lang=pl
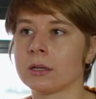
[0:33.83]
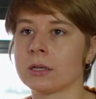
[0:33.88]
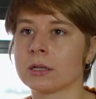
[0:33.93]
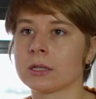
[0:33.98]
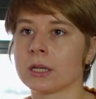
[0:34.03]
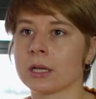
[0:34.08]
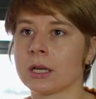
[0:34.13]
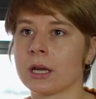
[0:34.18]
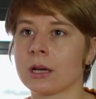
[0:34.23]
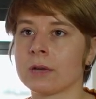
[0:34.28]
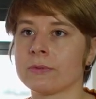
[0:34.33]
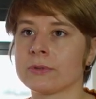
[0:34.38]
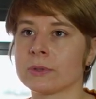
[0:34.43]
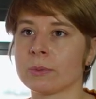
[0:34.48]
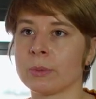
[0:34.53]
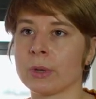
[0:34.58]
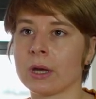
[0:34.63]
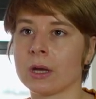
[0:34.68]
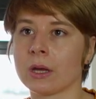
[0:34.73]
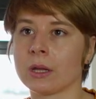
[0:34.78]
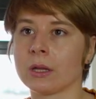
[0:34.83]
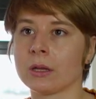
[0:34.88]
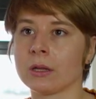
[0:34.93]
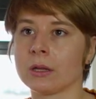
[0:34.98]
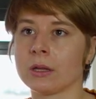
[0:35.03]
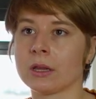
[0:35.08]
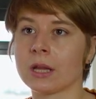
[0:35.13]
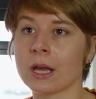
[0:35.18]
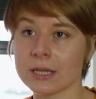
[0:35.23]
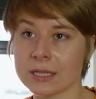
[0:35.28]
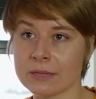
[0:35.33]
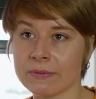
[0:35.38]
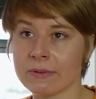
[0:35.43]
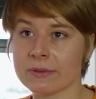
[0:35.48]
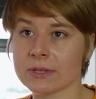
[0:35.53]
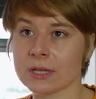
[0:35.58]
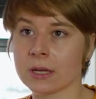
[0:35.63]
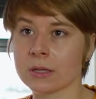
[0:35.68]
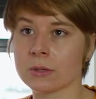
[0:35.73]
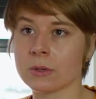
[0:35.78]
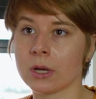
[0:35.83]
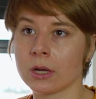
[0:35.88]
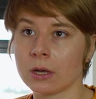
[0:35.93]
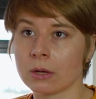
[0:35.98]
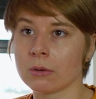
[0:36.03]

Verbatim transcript: też tak jak w sumie nazwa wskazuje,